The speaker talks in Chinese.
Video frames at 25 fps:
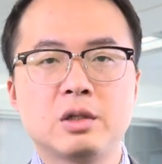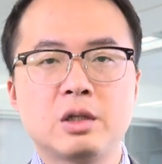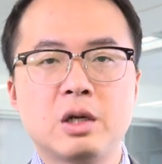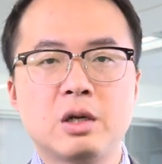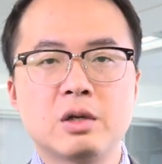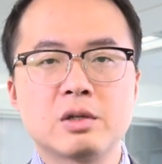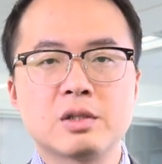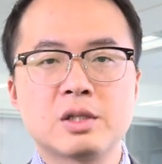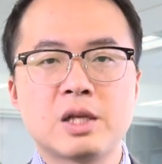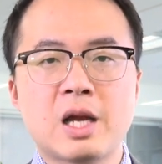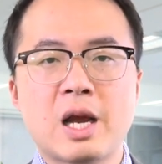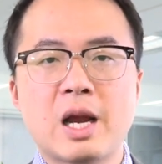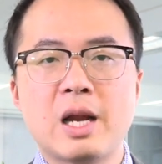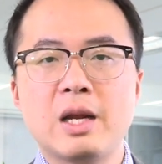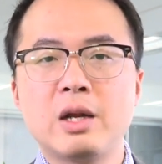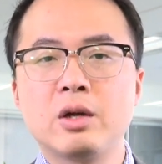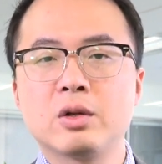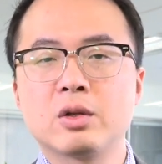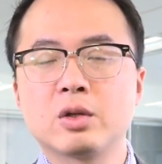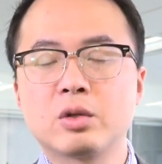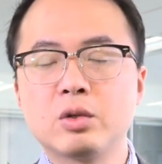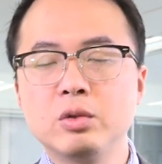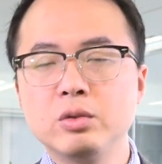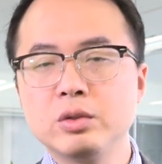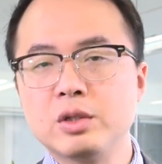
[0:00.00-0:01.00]
到材料
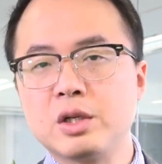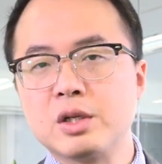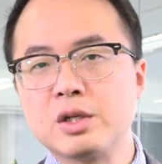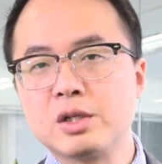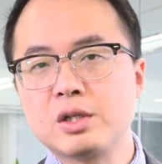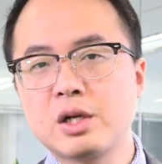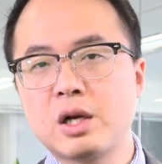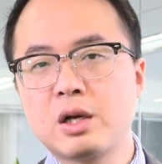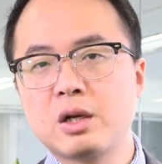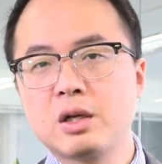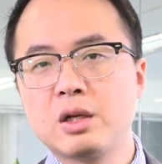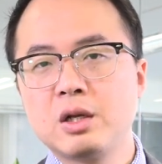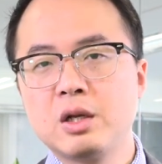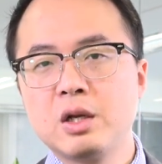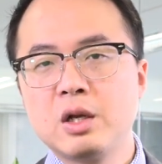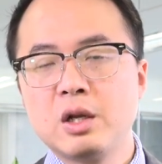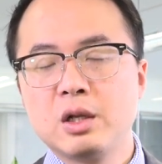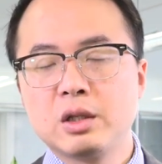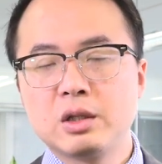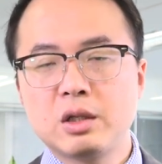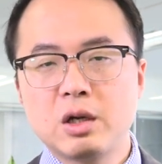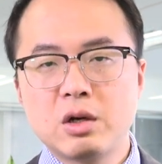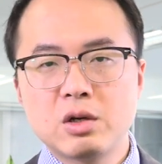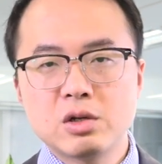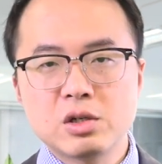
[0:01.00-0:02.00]
的供应商，
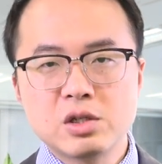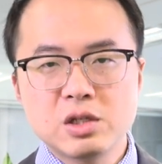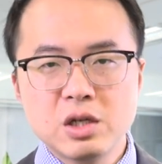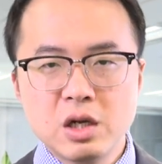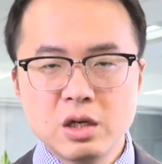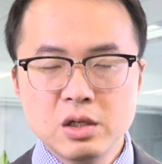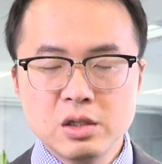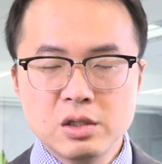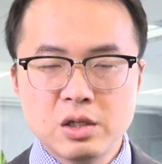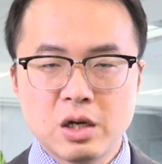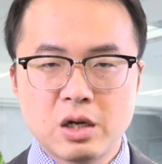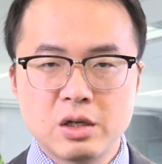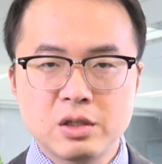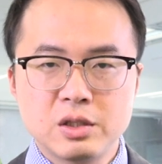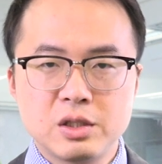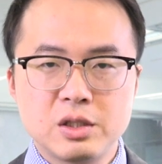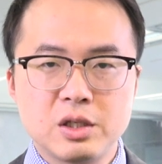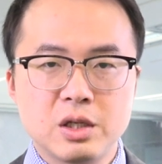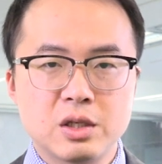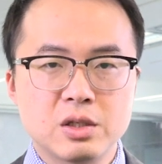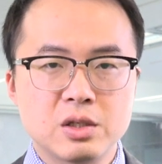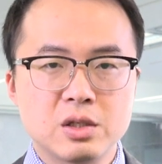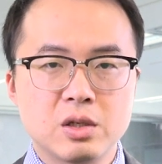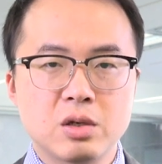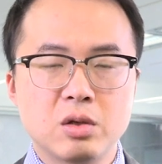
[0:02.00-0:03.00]
到商场、
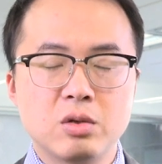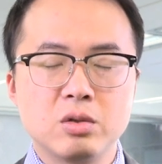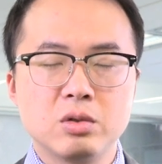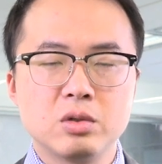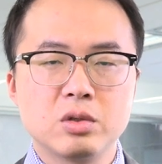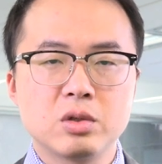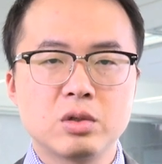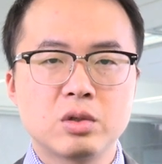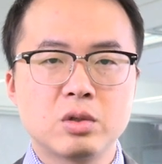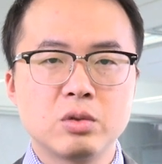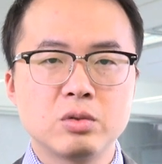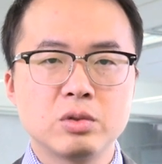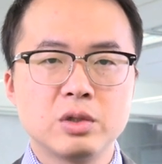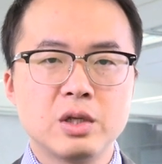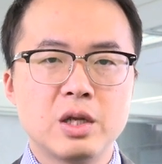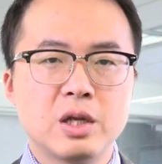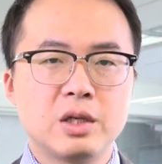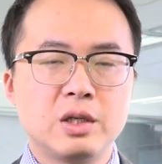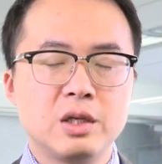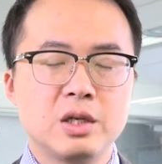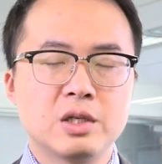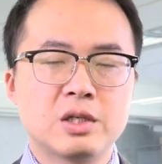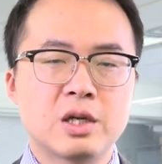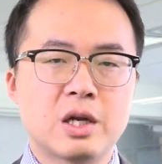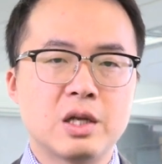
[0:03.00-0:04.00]
写字楼、工业
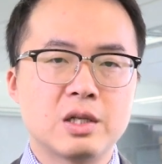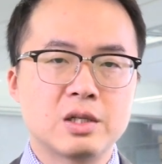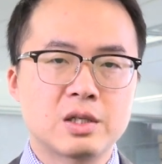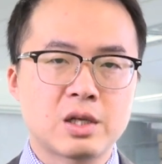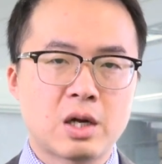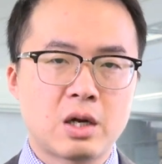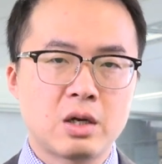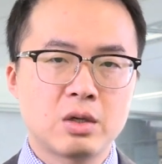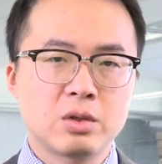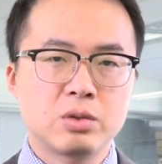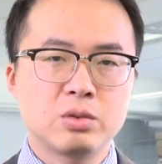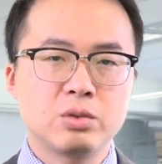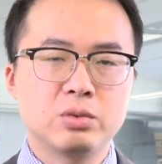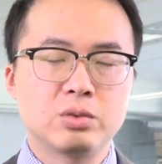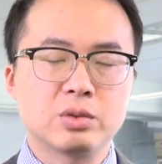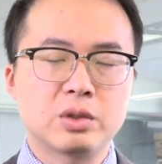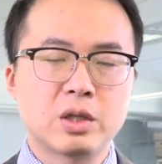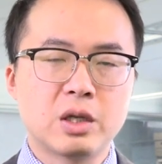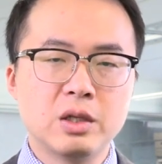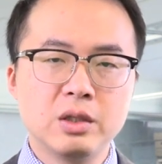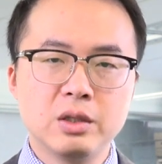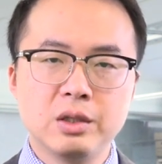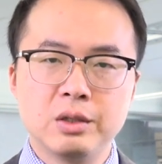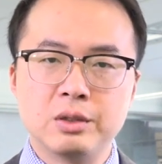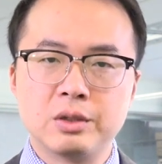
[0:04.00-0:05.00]
地产、仓库
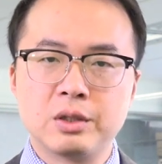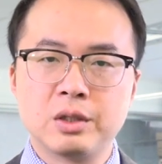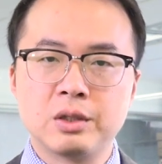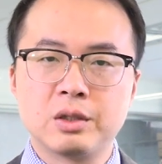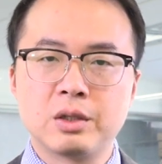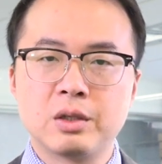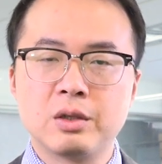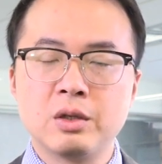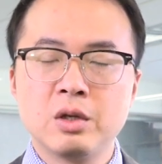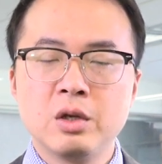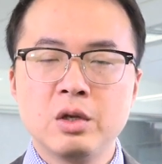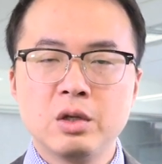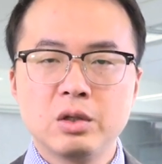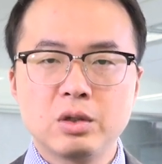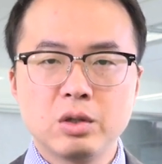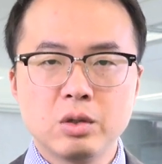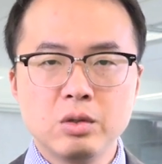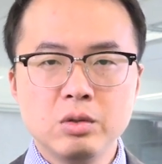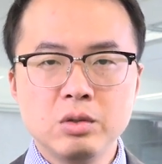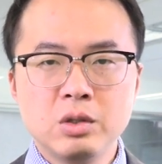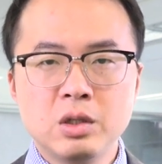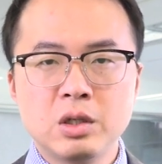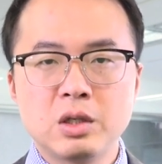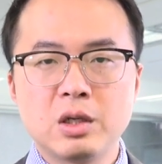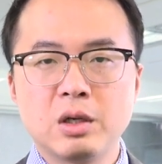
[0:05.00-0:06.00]
等等等等，
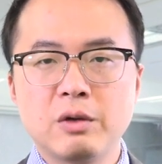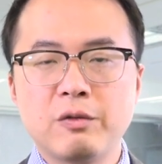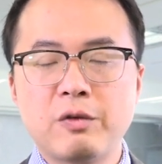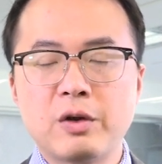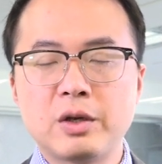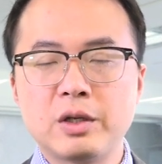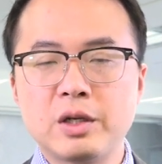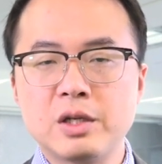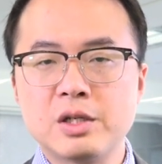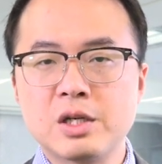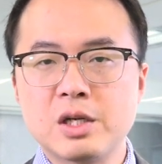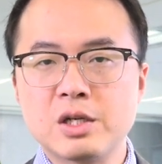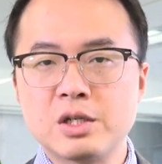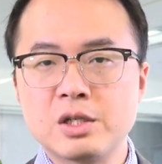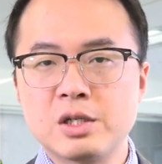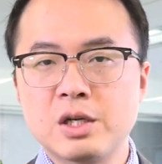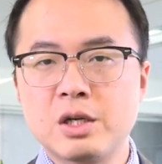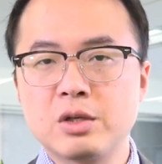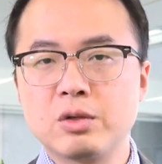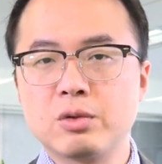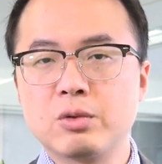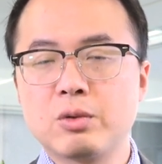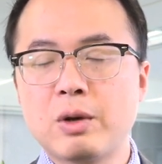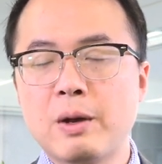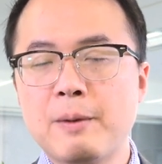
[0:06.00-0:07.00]
都和房地产市
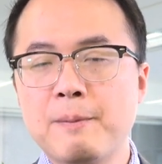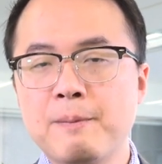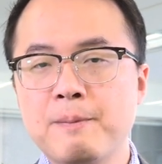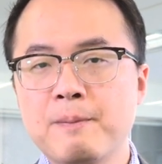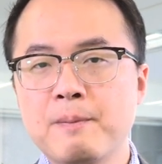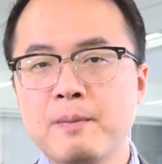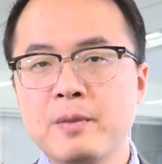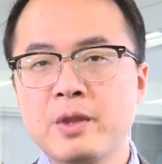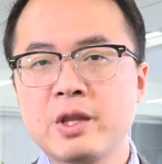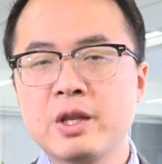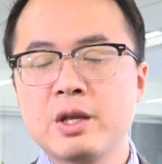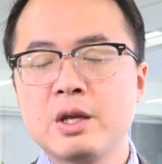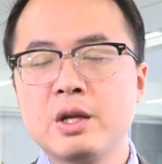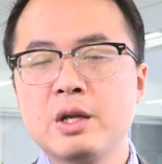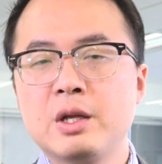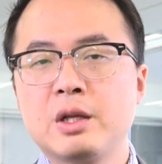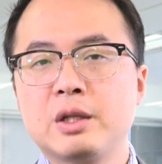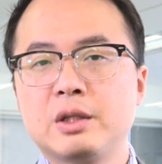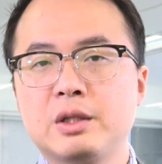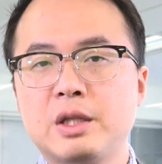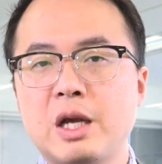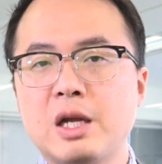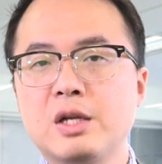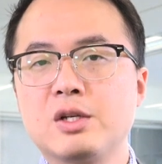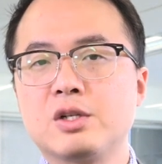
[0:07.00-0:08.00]
场有关。
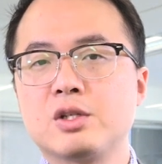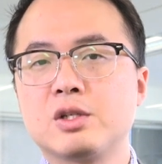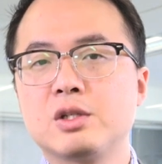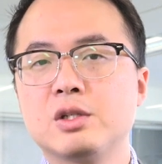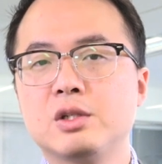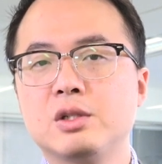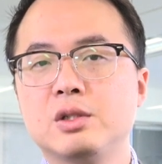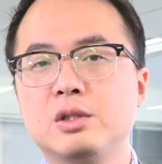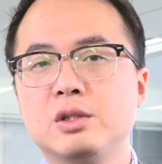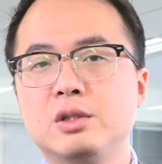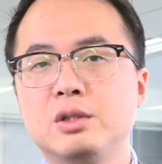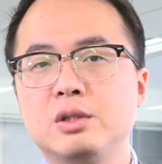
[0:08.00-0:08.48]
但是，